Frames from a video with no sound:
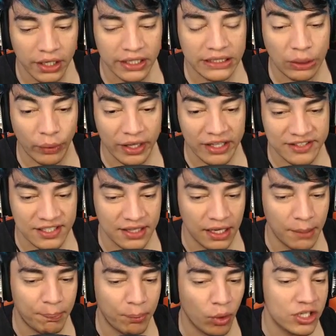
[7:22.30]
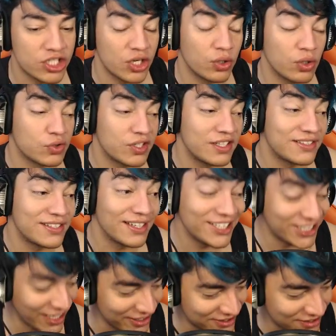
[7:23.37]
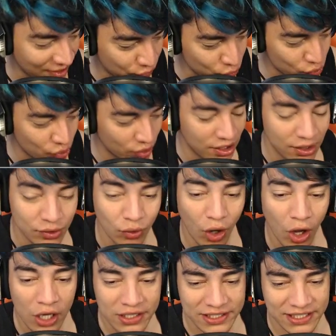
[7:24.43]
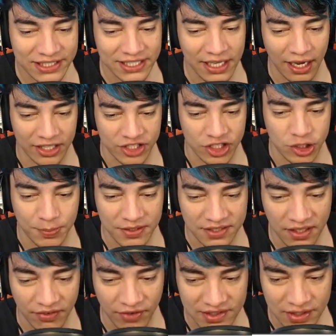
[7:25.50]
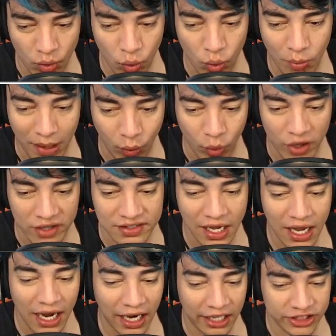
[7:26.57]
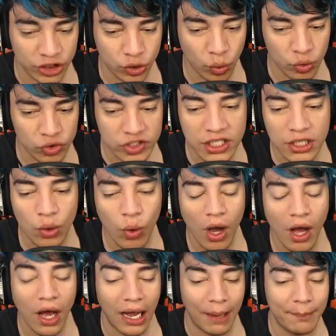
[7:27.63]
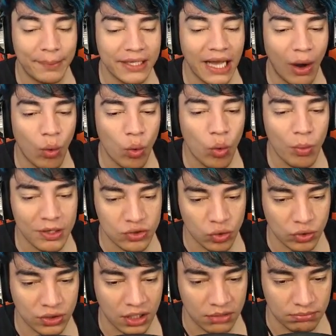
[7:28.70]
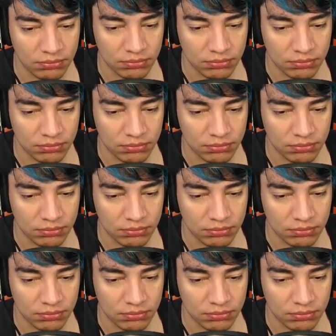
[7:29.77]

Então esse teleporte, eu não sei se ele já está funcionando, se a gente precisa fazer alguma coisa. A gente conseguiu abrir algumas outras...